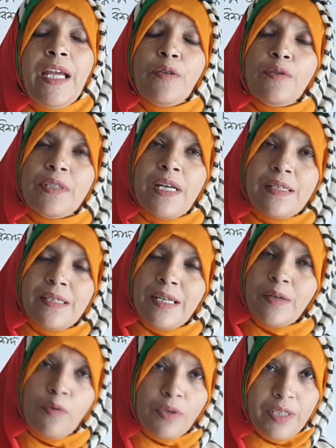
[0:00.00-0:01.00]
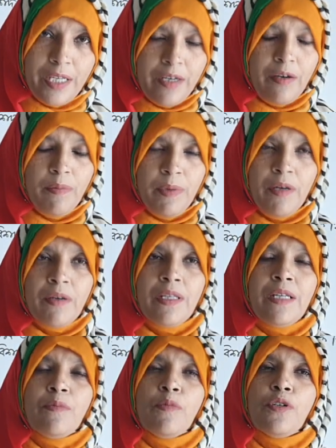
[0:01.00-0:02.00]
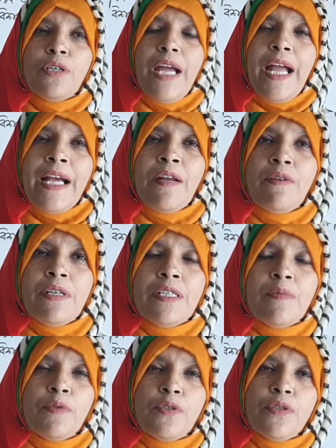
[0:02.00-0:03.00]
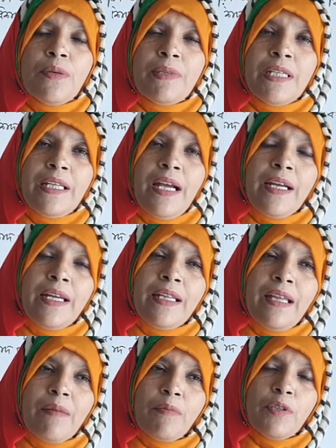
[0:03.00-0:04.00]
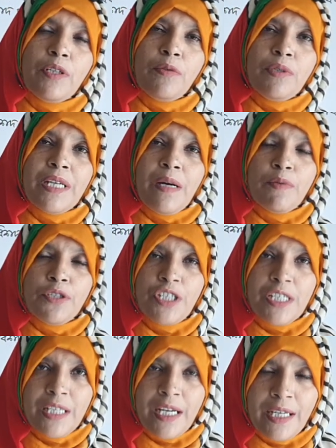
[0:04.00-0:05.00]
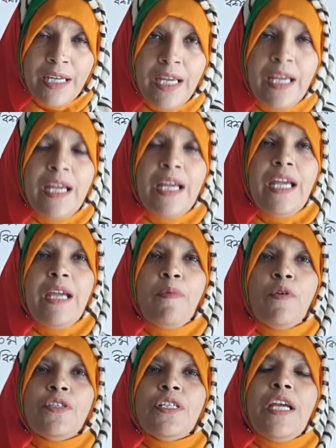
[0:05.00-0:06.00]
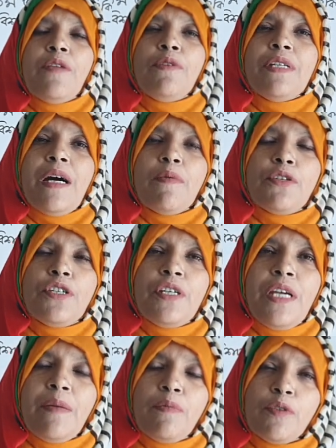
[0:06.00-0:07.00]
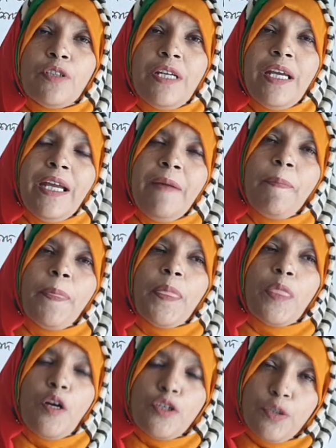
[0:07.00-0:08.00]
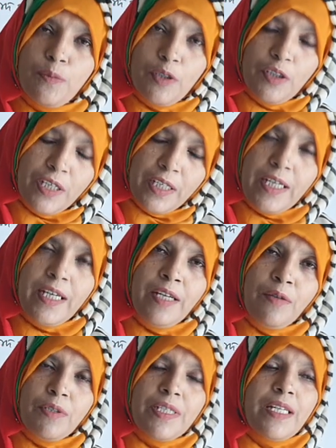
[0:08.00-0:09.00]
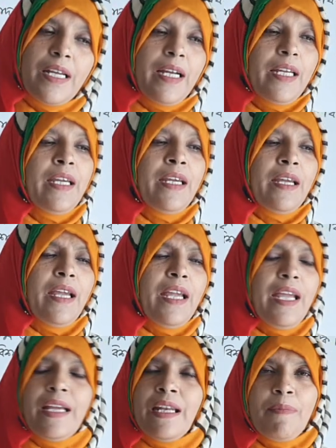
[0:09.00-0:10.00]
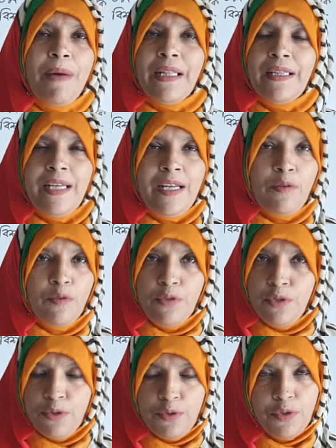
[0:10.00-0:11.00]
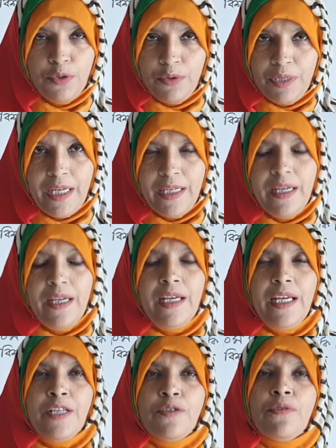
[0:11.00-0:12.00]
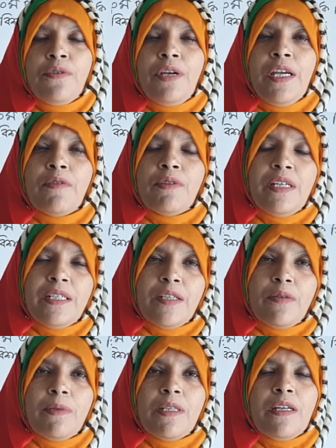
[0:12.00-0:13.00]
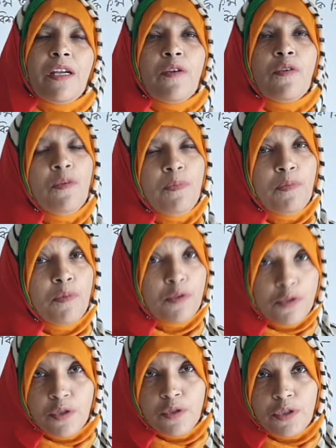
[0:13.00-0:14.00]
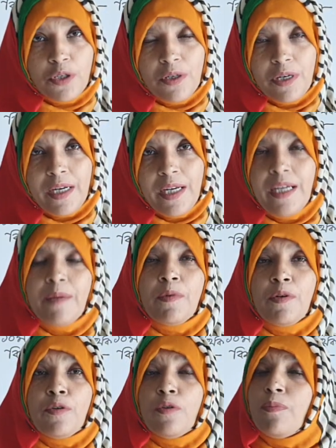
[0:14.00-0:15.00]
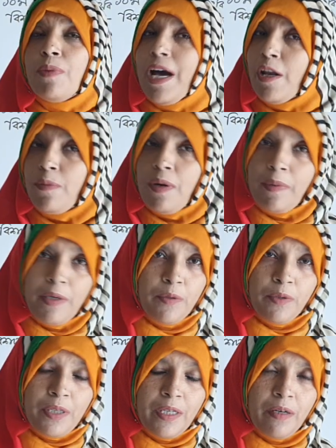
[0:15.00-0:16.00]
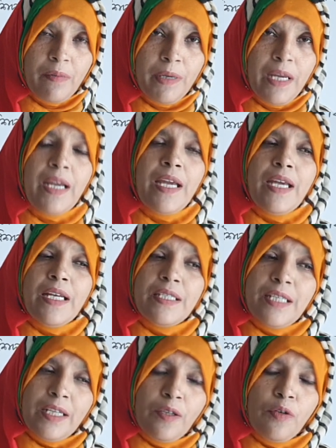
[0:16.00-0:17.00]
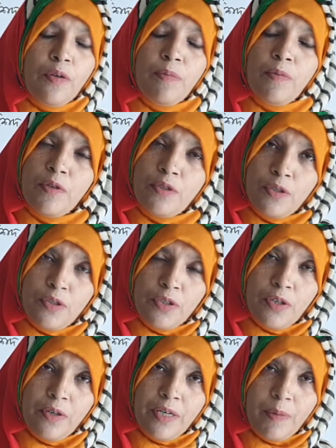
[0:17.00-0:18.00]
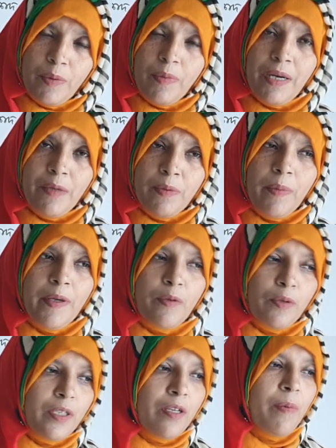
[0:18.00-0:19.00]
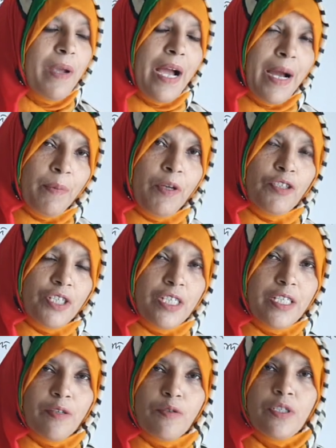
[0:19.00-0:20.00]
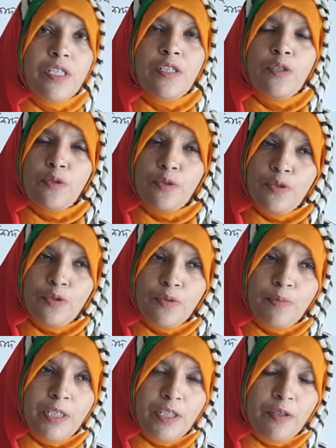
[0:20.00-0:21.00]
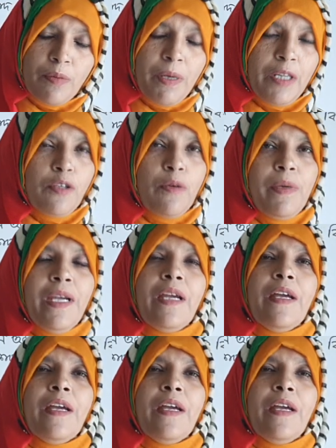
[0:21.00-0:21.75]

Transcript: এই দুইটা আনসার করতেই হবে অর্থাৎ মোট এগারোটা যে প্রশ্ন আমাদের থাকে তার মধ্যে দুইটা আবশ্যিক থাকে এবং সেই দুইটা আবশ্যিকের মধ্যে দশম অধ্যায় থেকেই দুইটা থাকে এখানে বাদ দেওয়ার কোনো সুযোগ নাই এজন্য এই অধ্যায়টা তোমাদেরকে খুব মনোযোগ সহকারে এবং খুব ভালোভাবে করতে হবে যেহেতু খুব মনোযোগ সহকারে এবং ভালোভাবে করতে হবে আমিও চেষ্টা করছি ছোট ছোট ভিডিওর মাধ্যমে